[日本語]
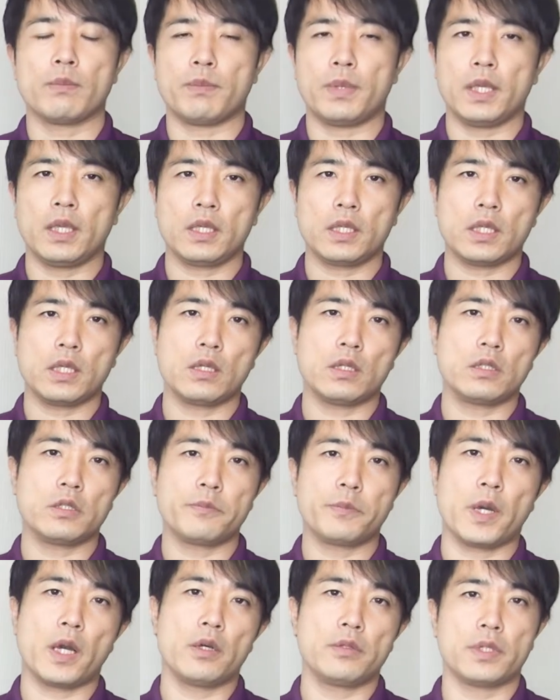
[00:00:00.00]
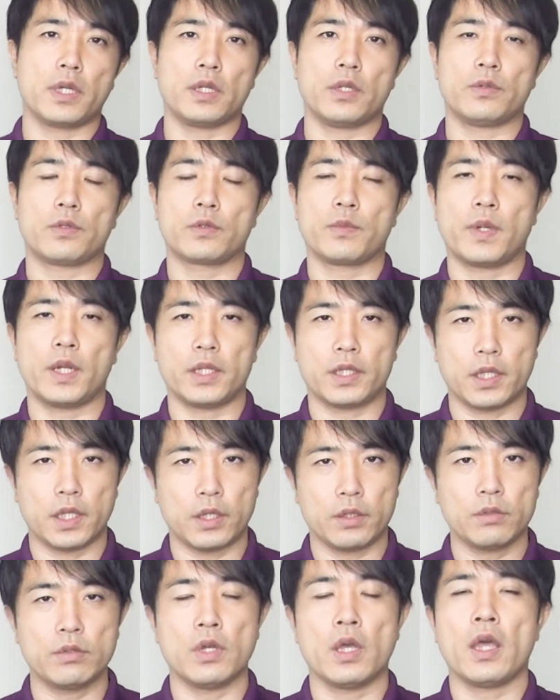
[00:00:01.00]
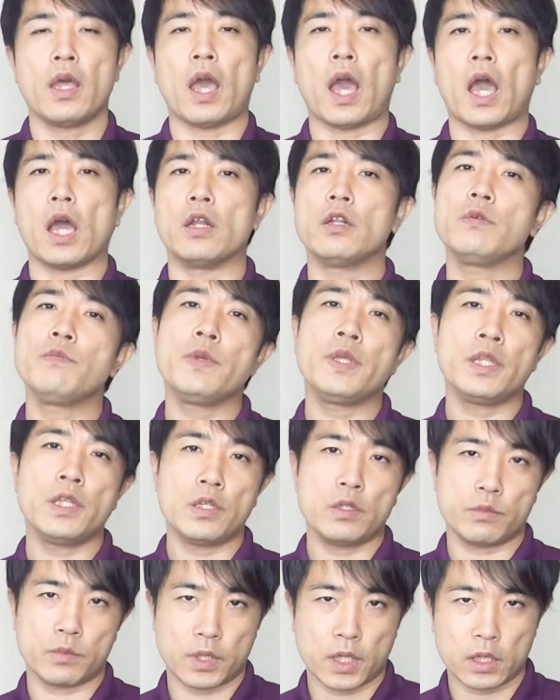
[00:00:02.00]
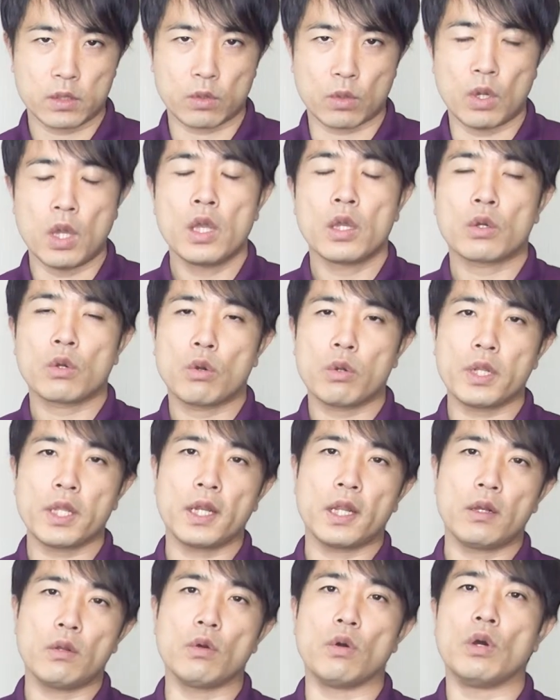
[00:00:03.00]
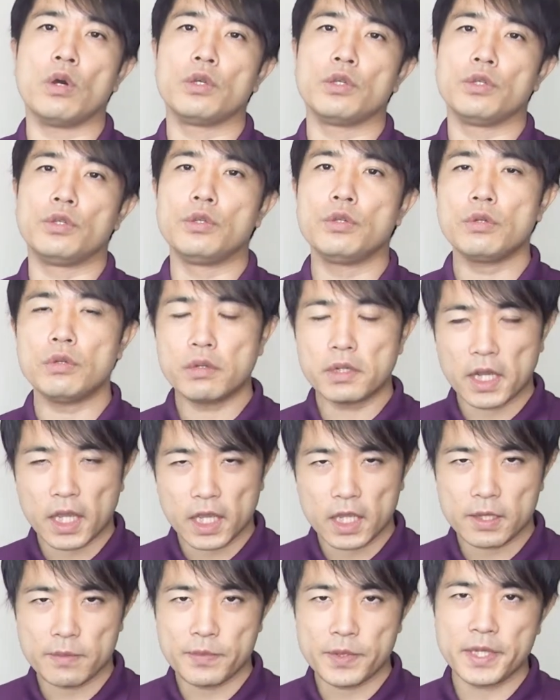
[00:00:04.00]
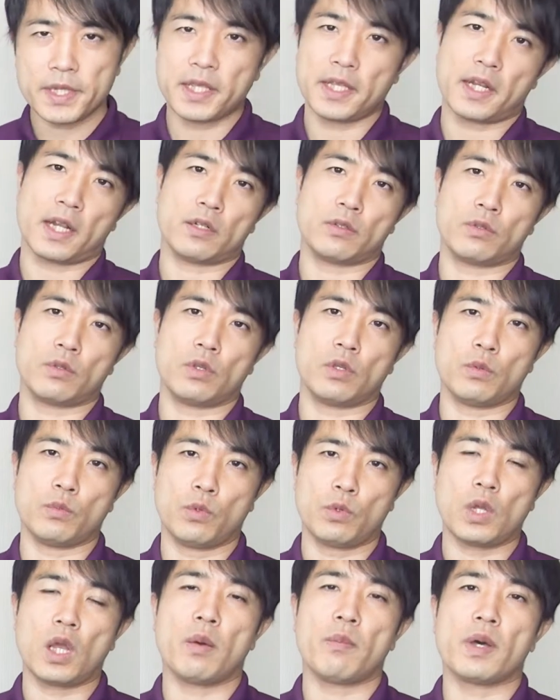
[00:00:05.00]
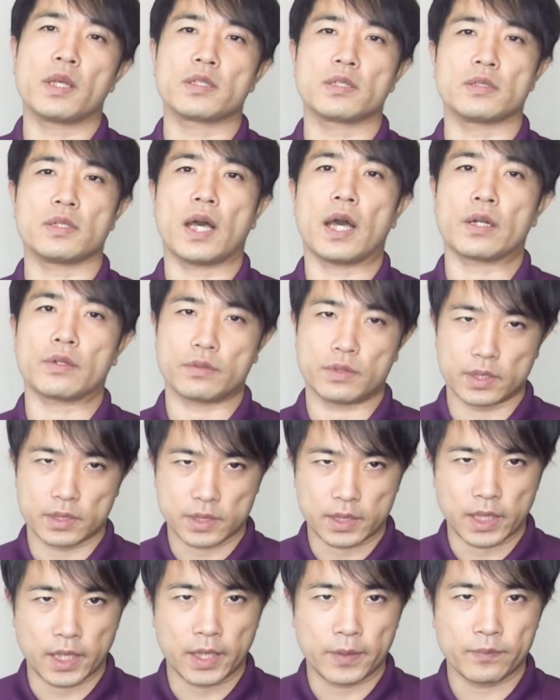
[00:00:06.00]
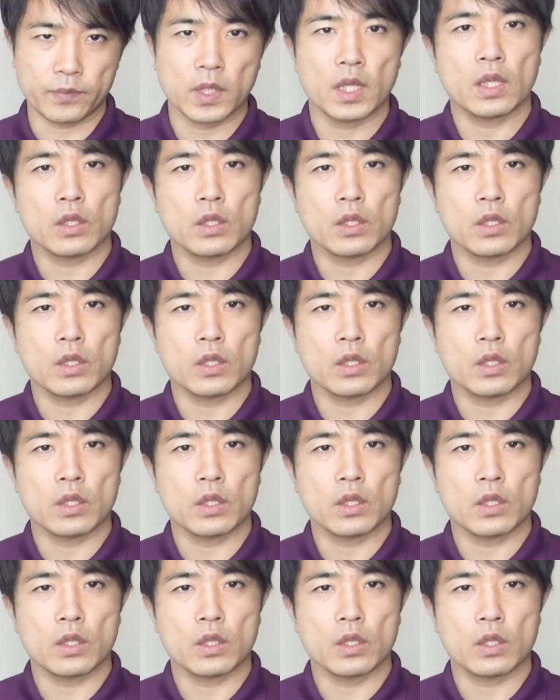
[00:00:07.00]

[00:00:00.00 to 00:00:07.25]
ベーキングパウダーに含まれているアルミニウムなど、これらの有害ミネラルというものがまずあるんですね。